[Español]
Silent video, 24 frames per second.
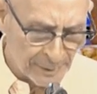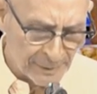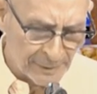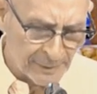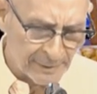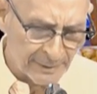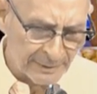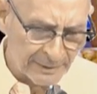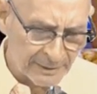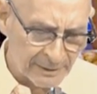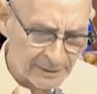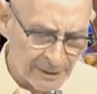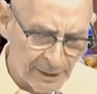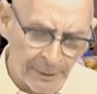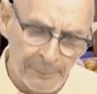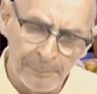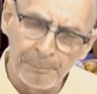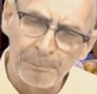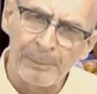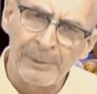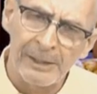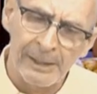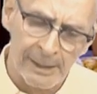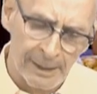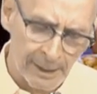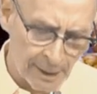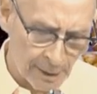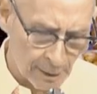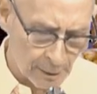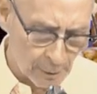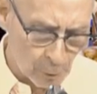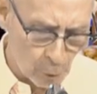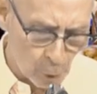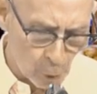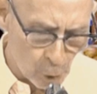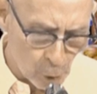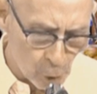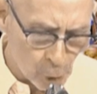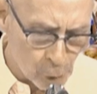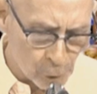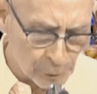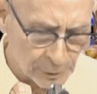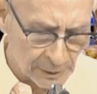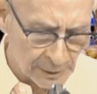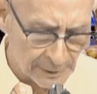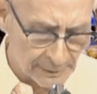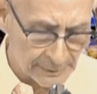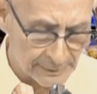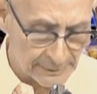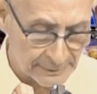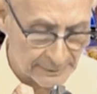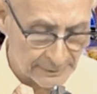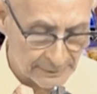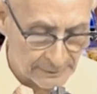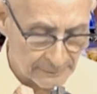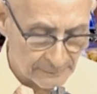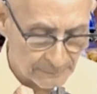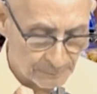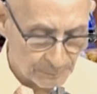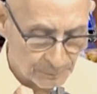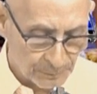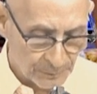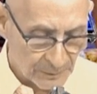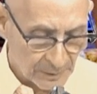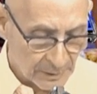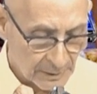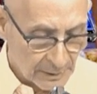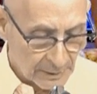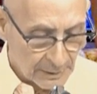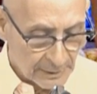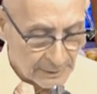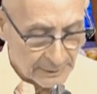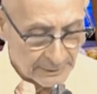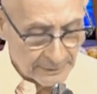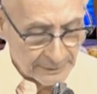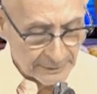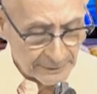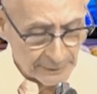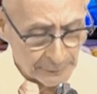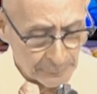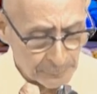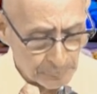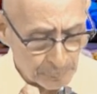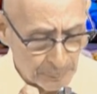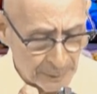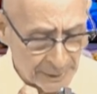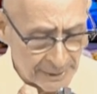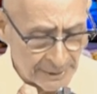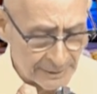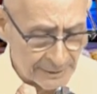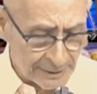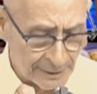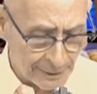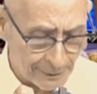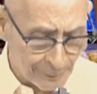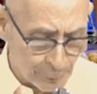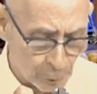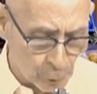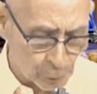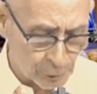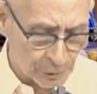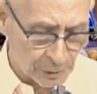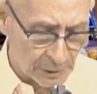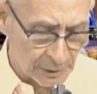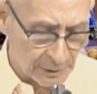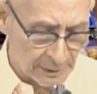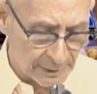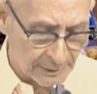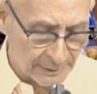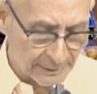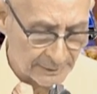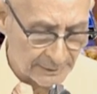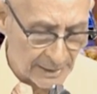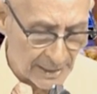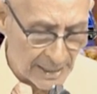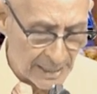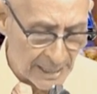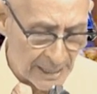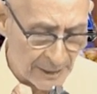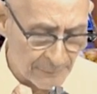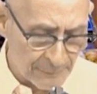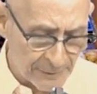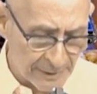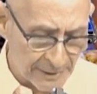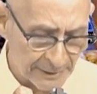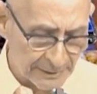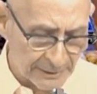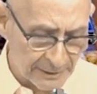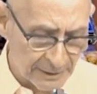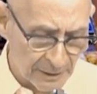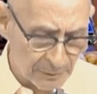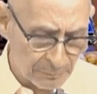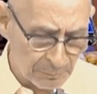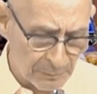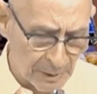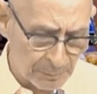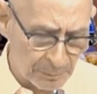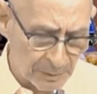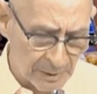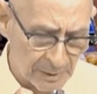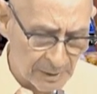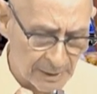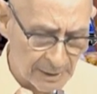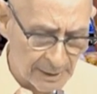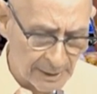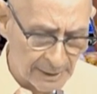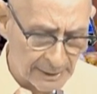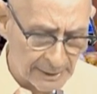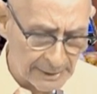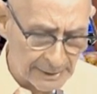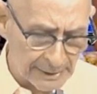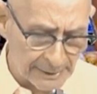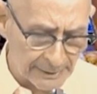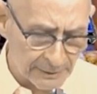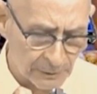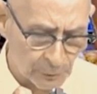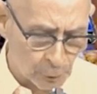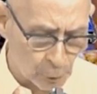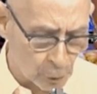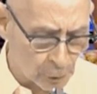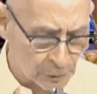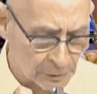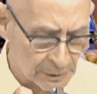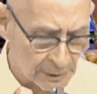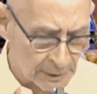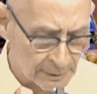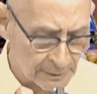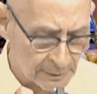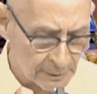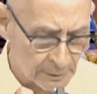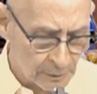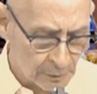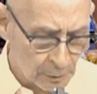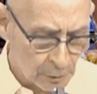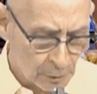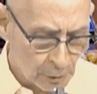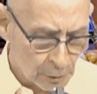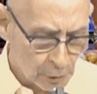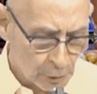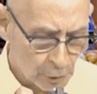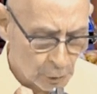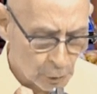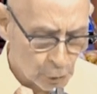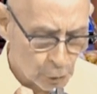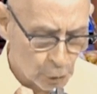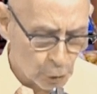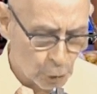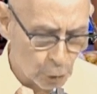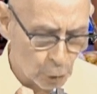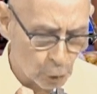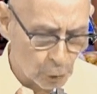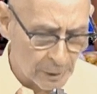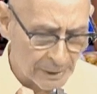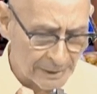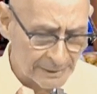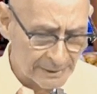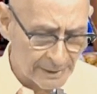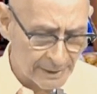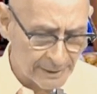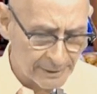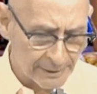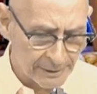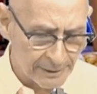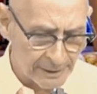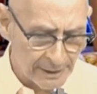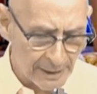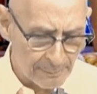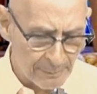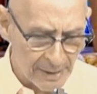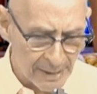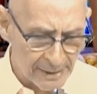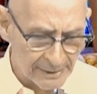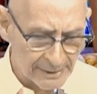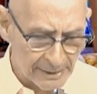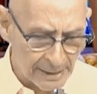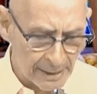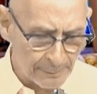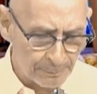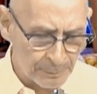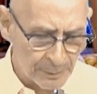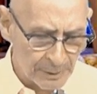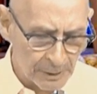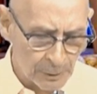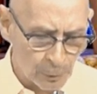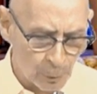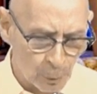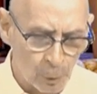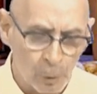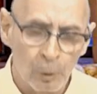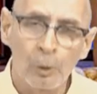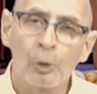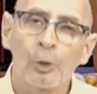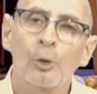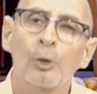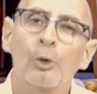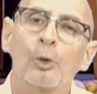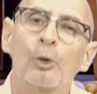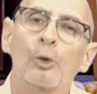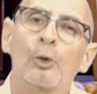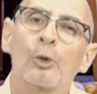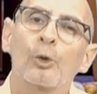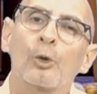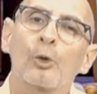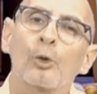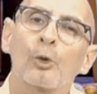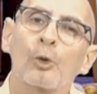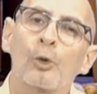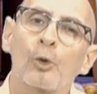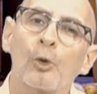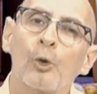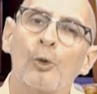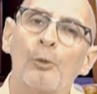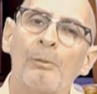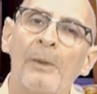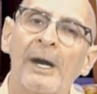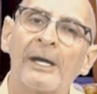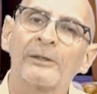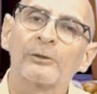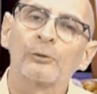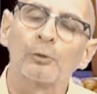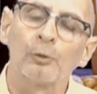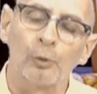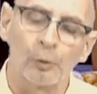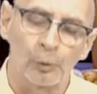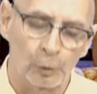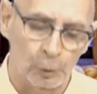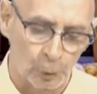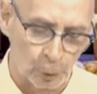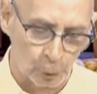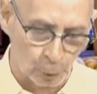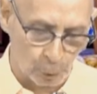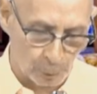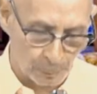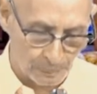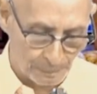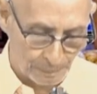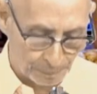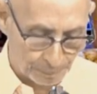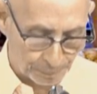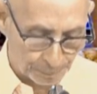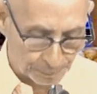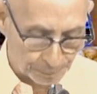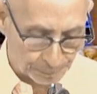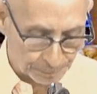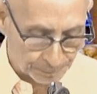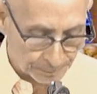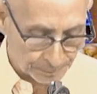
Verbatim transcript: No me des siempre órdenes. Si en vez de órdenes a veces me pidieran las cosas, yo las haría más rápido, con más gusto.